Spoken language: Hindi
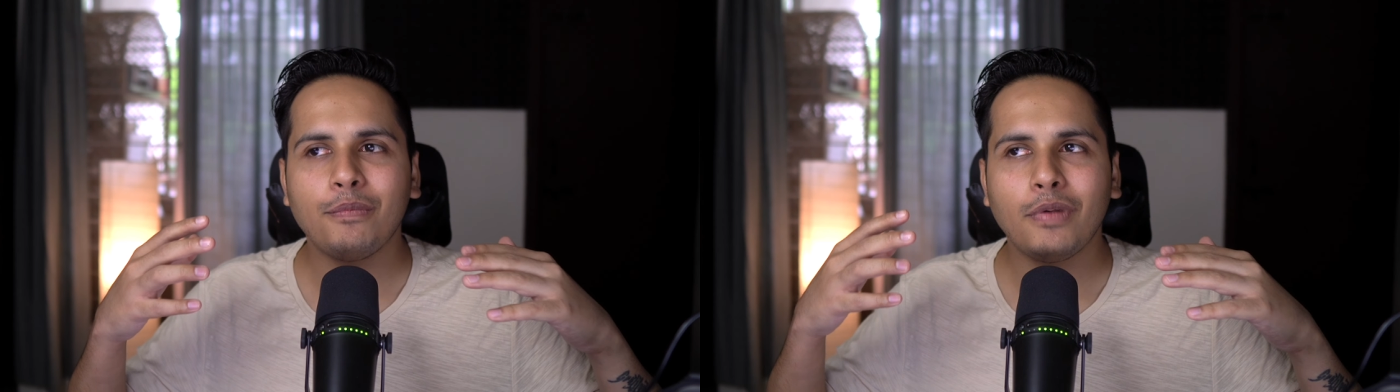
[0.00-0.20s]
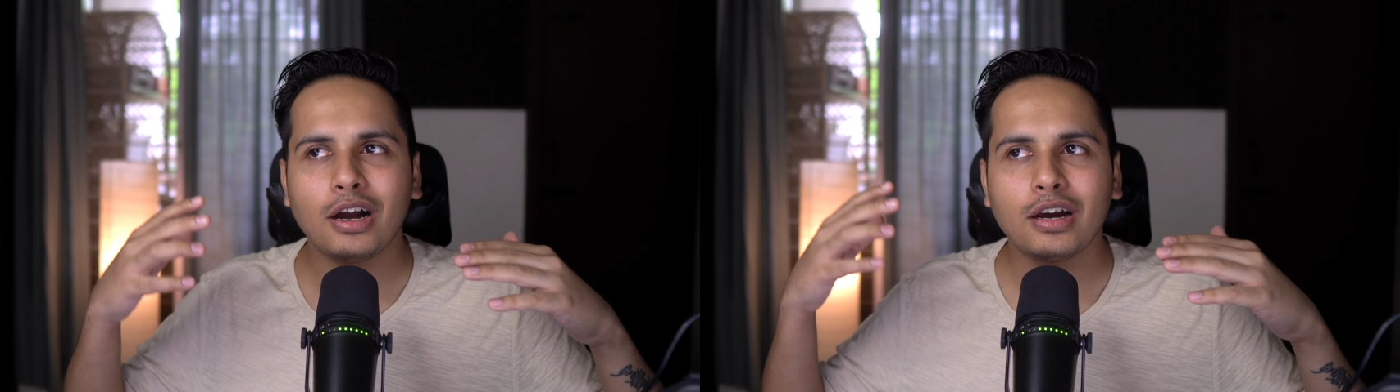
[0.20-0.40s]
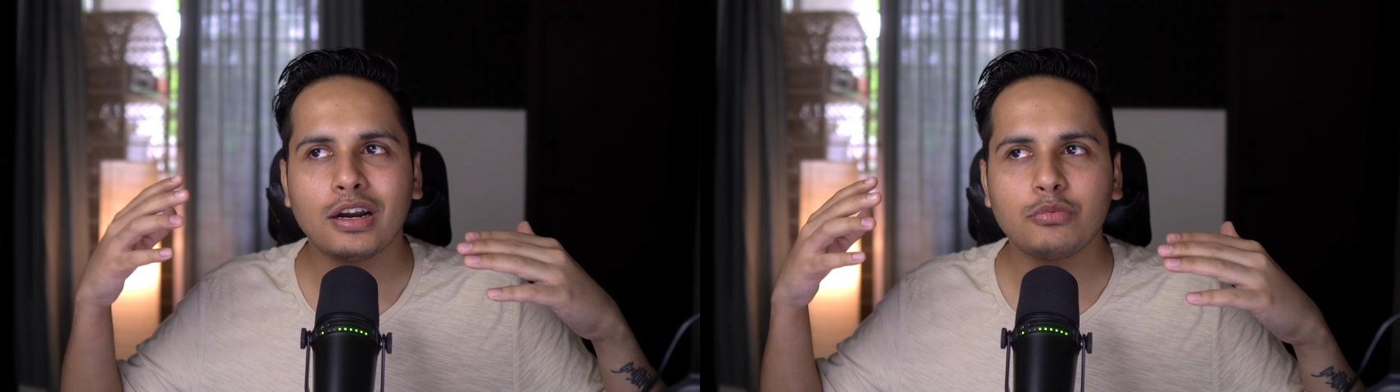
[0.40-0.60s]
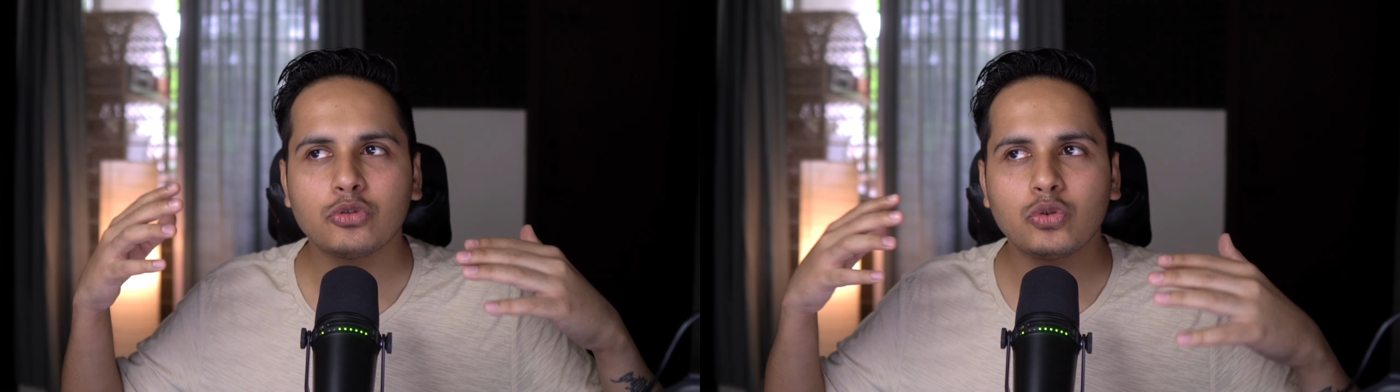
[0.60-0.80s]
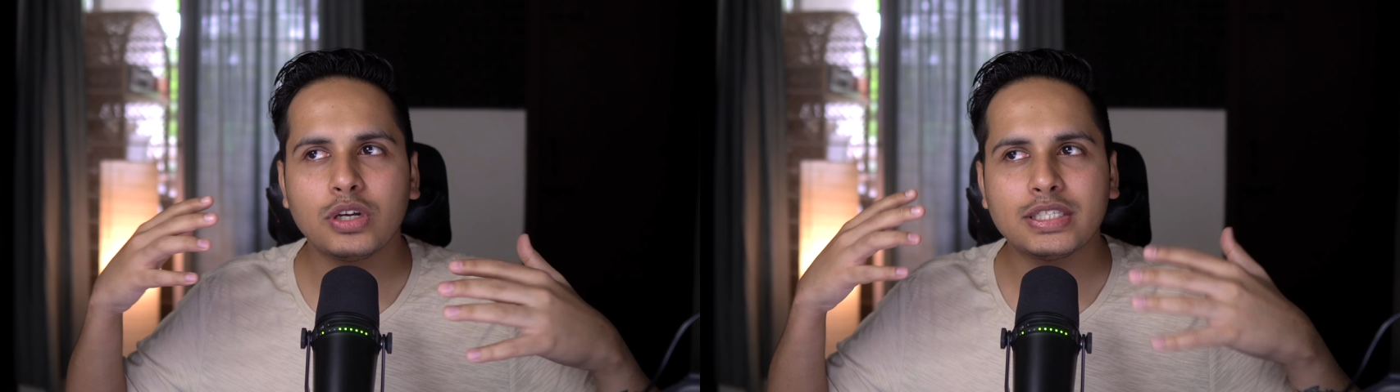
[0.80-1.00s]
अगर आप
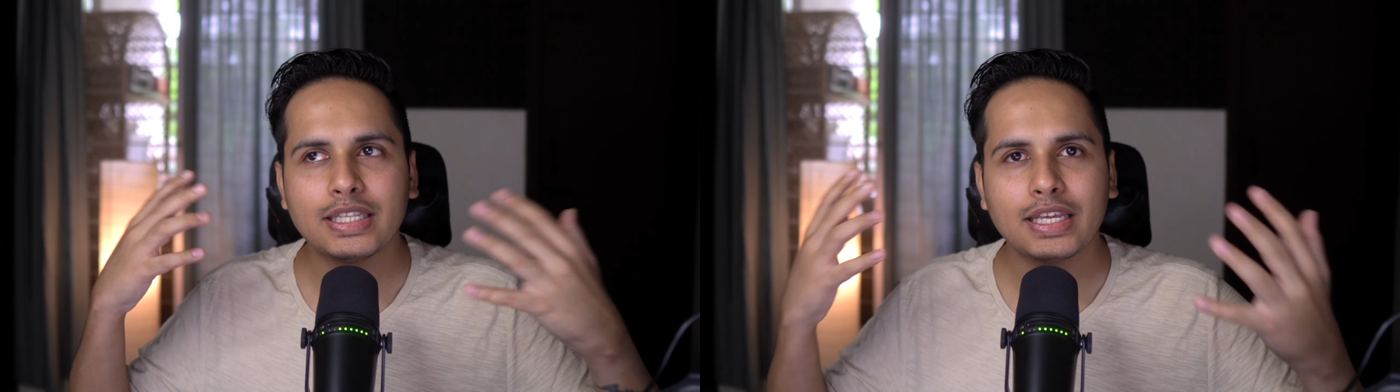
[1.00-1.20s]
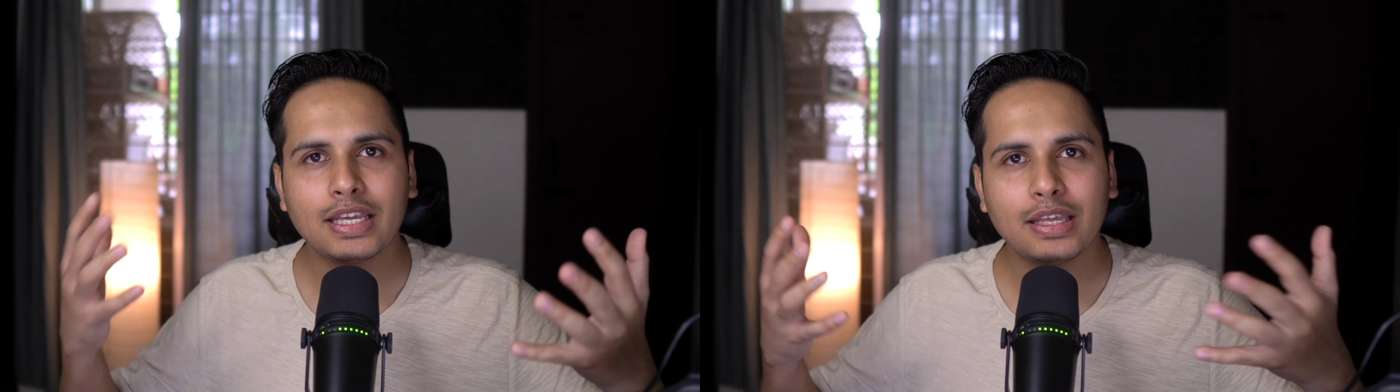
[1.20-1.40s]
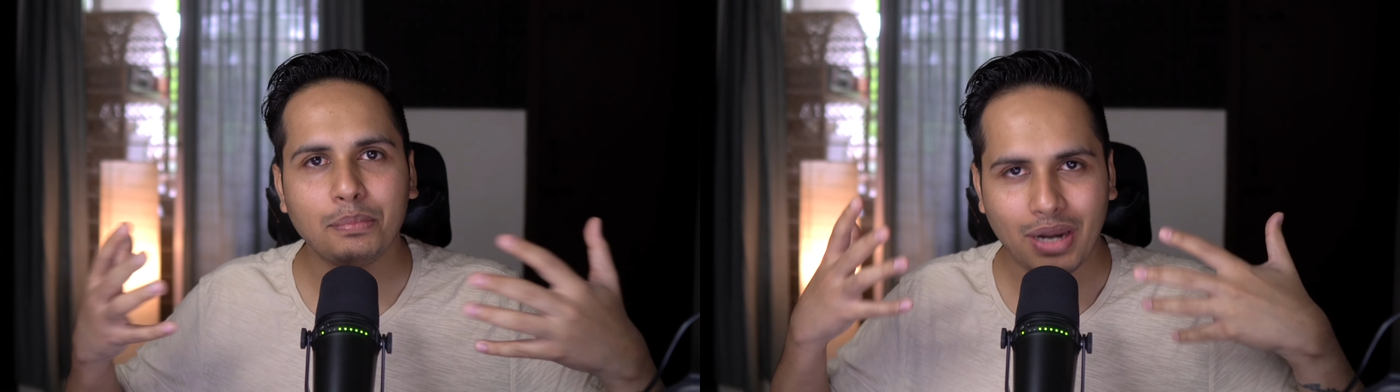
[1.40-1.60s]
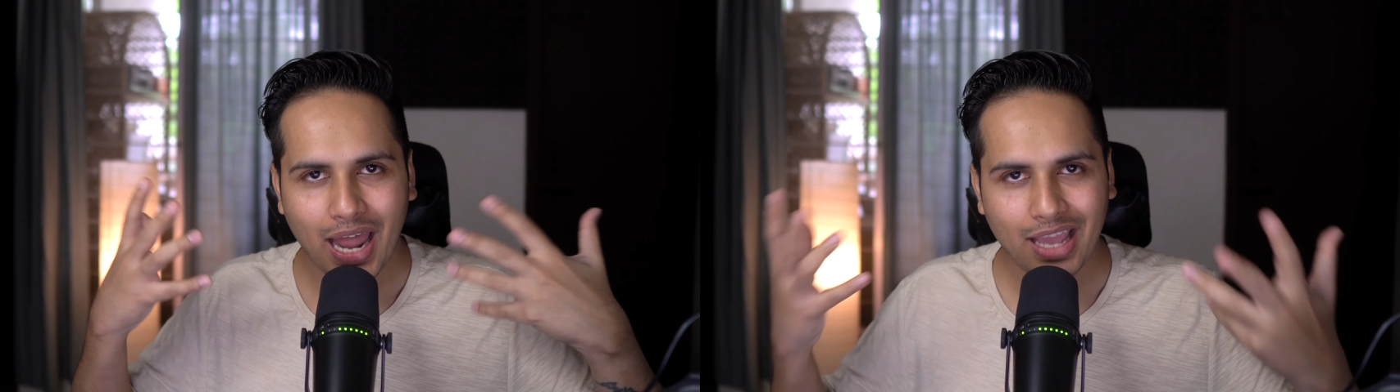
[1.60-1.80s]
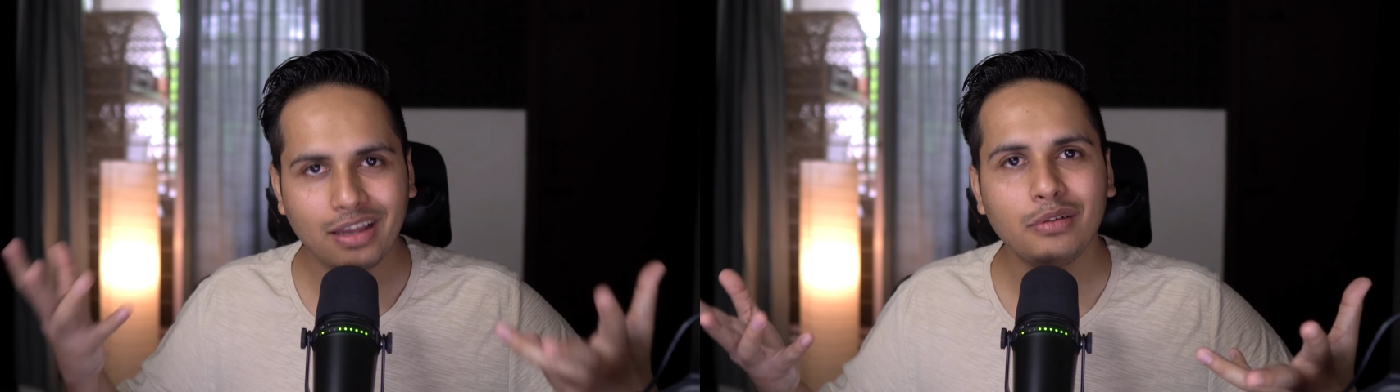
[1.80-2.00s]
उसको ऐसे देखें कि
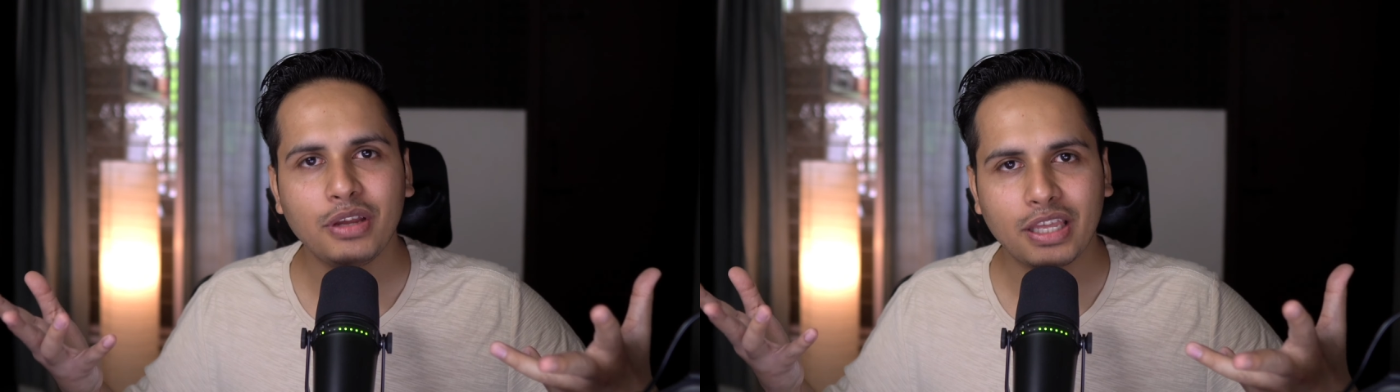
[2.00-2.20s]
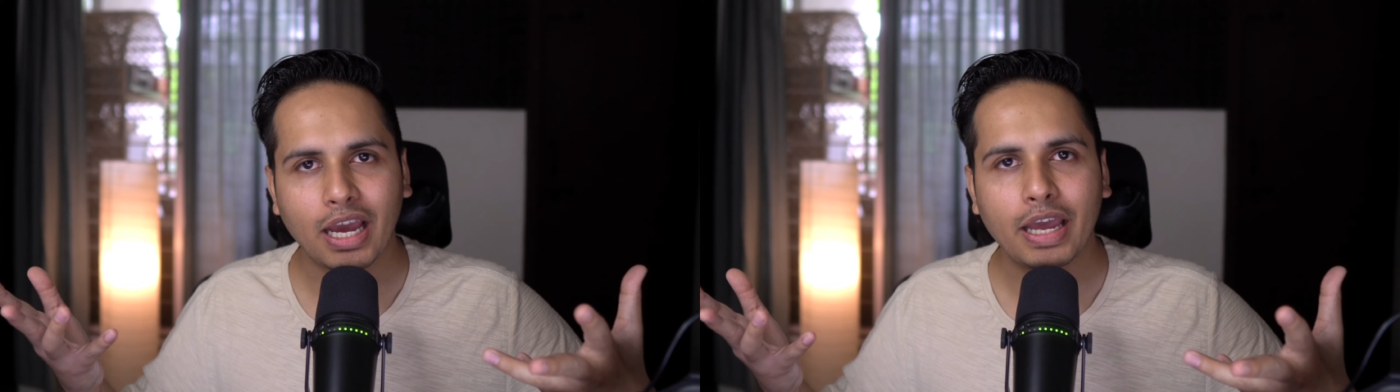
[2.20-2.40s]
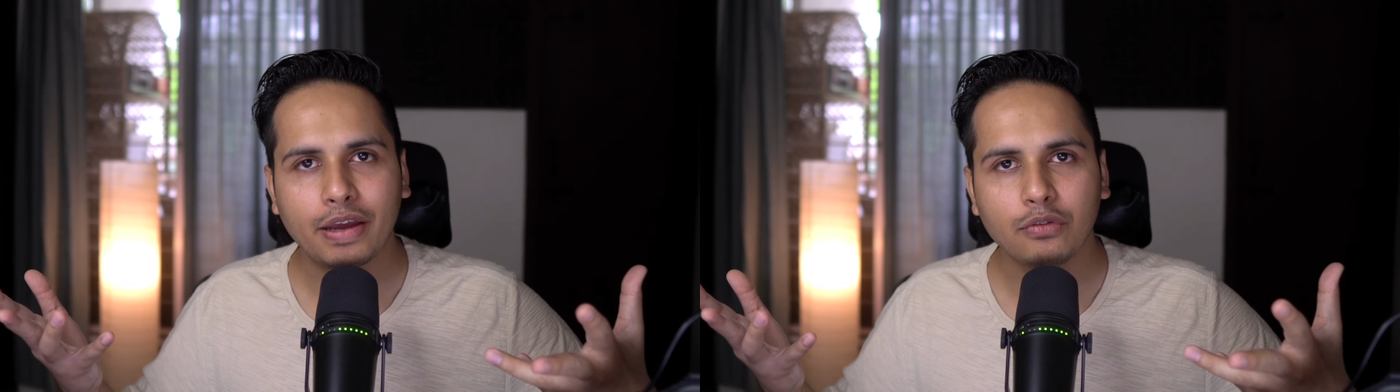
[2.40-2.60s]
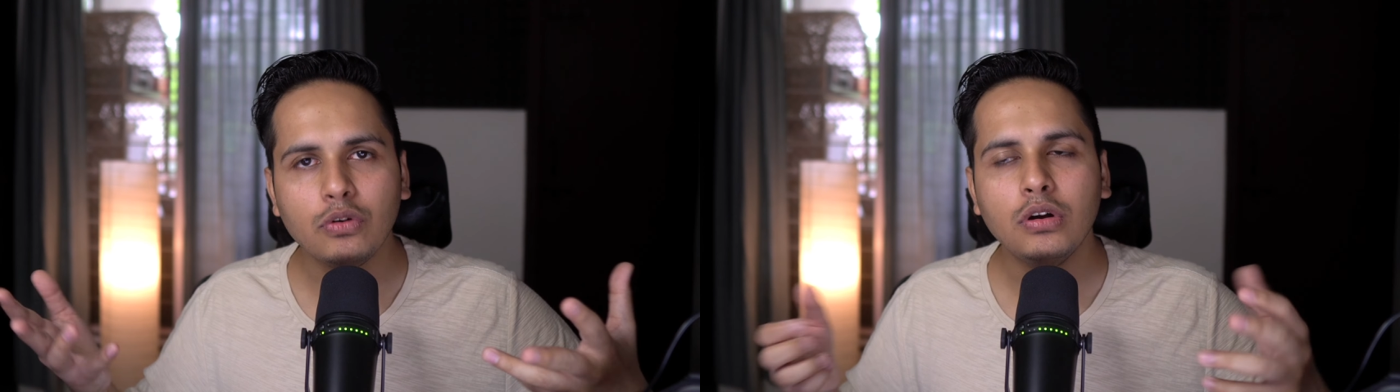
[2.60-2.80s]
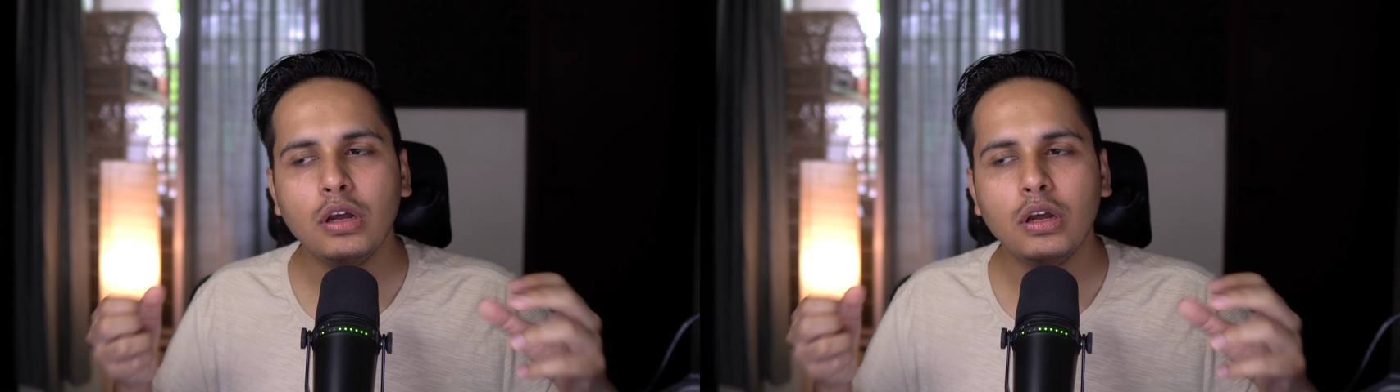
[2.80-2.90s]
ब्लैंक में क्या है वो